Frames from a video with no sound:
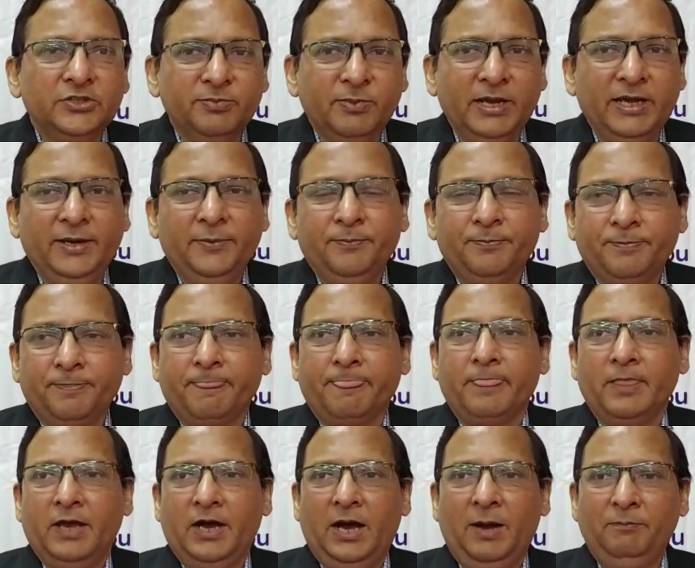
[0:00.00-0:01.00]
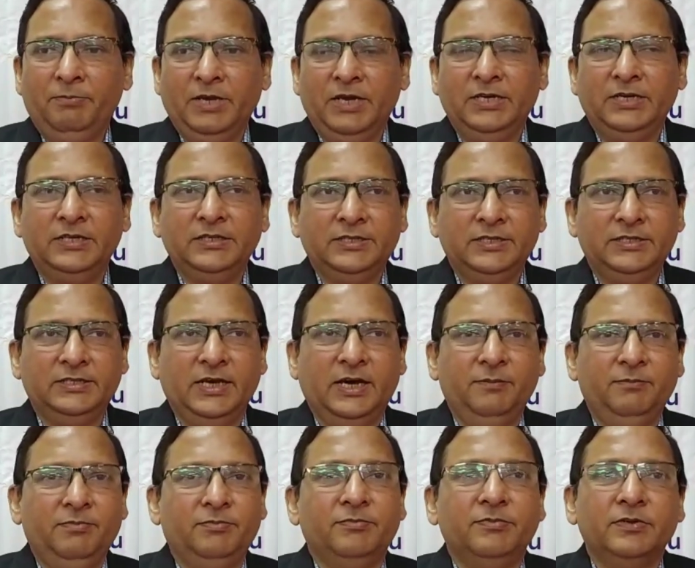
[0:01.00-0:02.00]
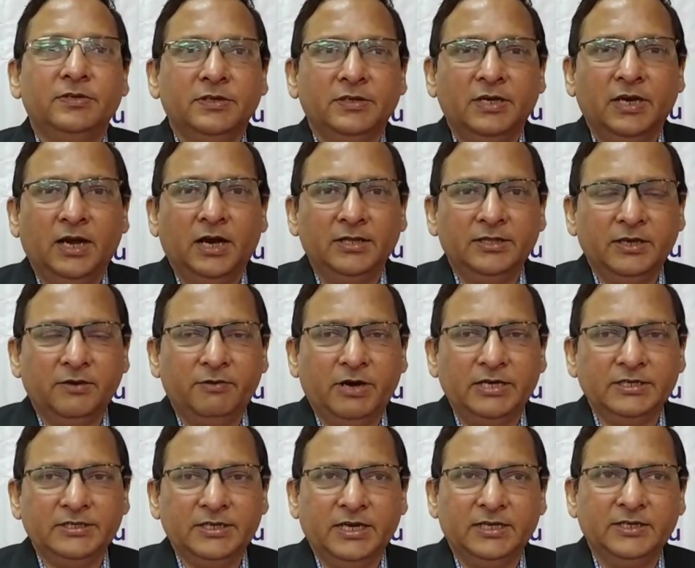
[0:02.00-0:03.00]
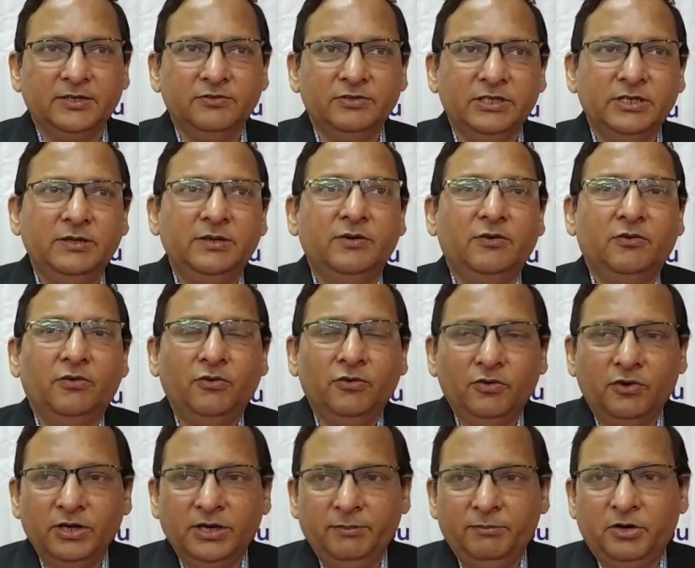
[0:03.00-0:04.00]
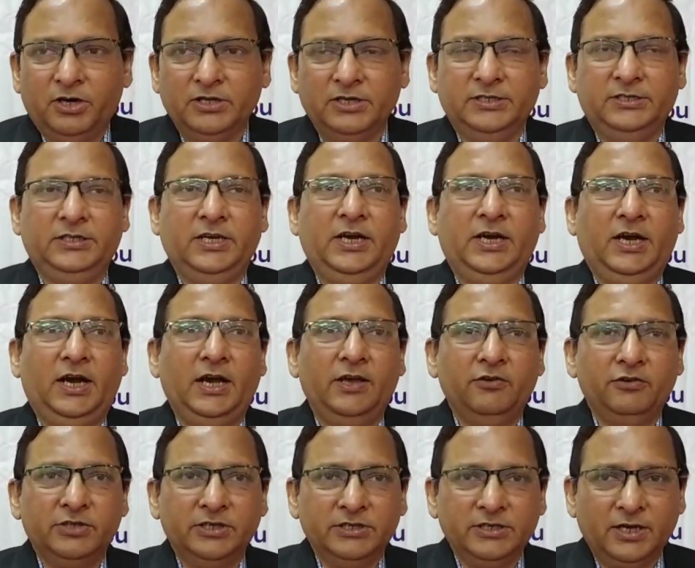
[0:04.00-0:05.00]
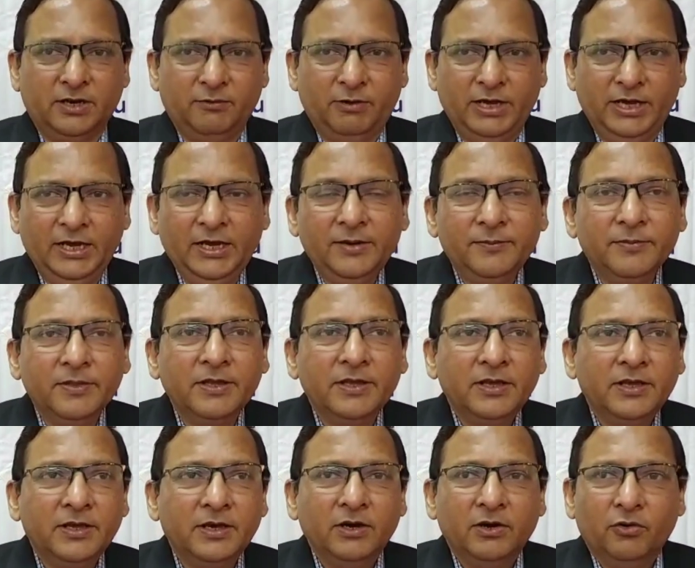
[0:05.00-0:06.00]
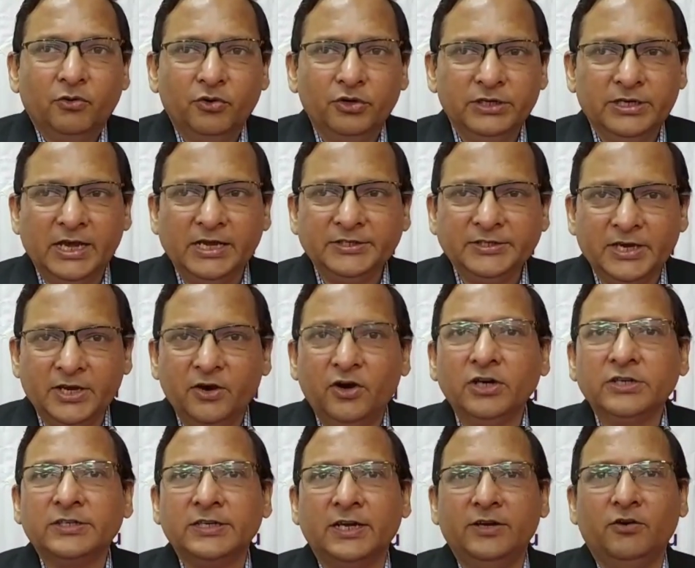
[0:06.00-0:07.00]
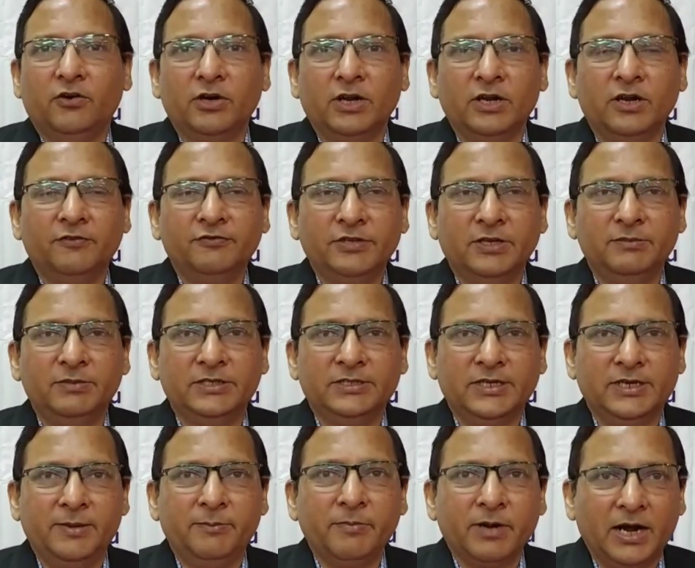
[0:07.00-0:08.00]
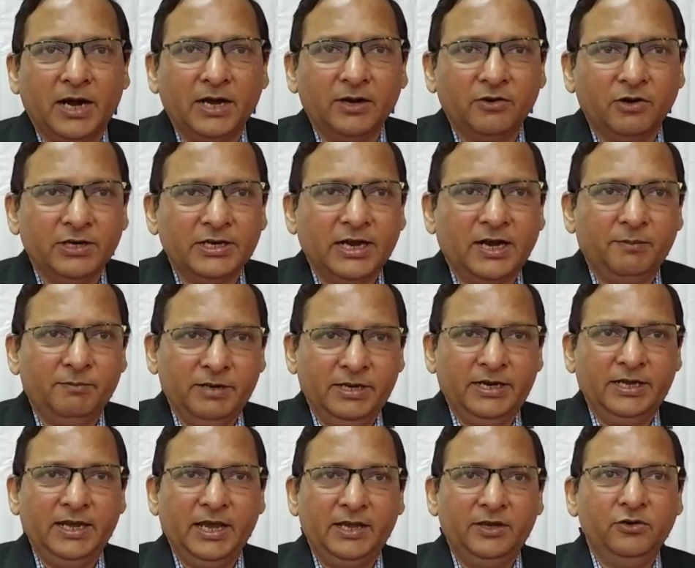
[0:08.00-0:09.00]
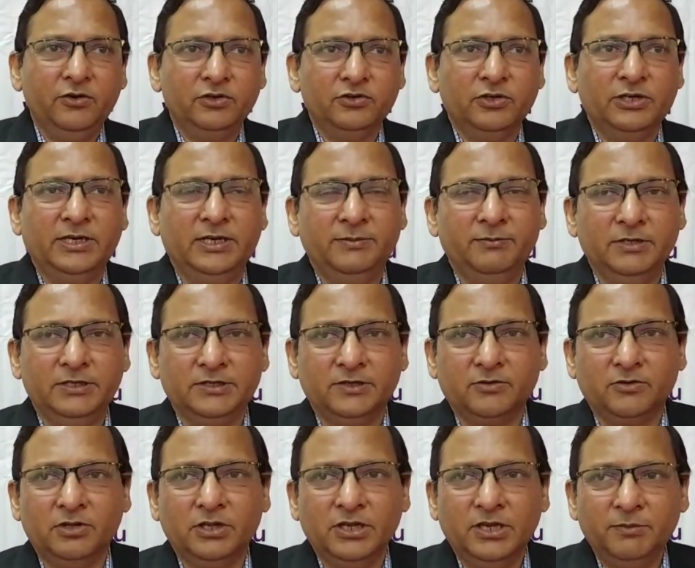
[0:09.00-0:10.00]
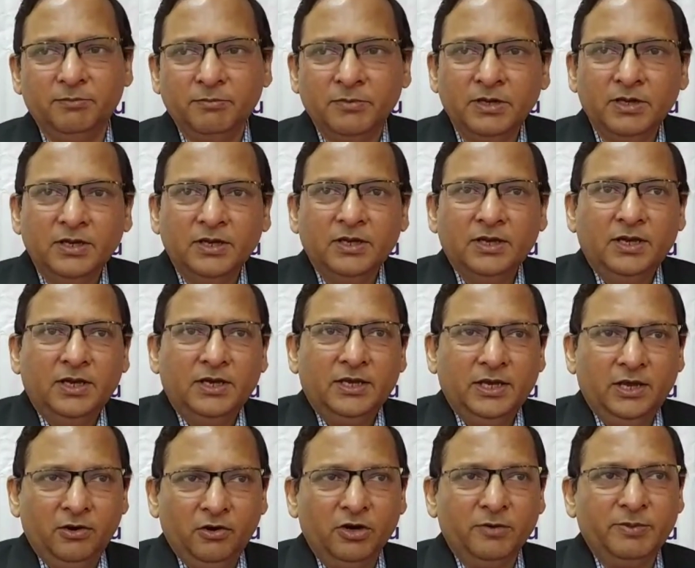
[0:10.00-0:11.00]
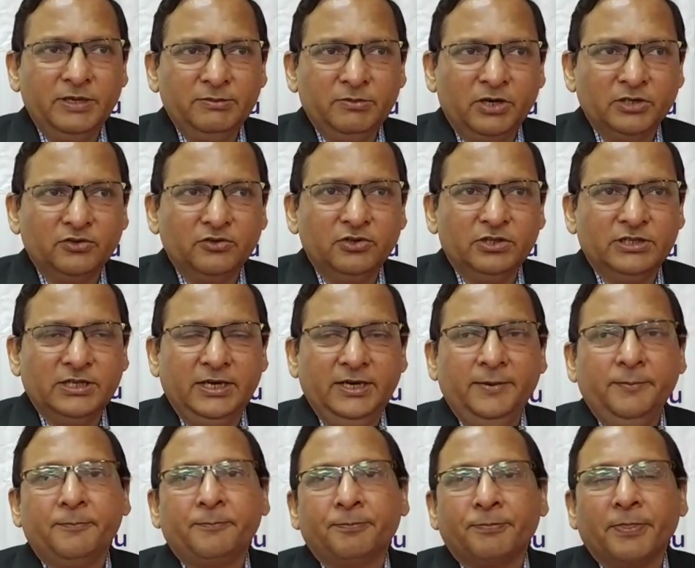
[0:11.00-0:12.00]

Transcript: इसमें आपके डीसी साहब देवांश यादव जी उन्होंने बहुत अच्छा आयोजन करवाया उनके सहयोग से नोडल ऑफिसर मिस्टर इमरान और यहाँ पे डीआईओ e जो हैं मिस्टर कुलदीप ये लोग भी मौजूद थे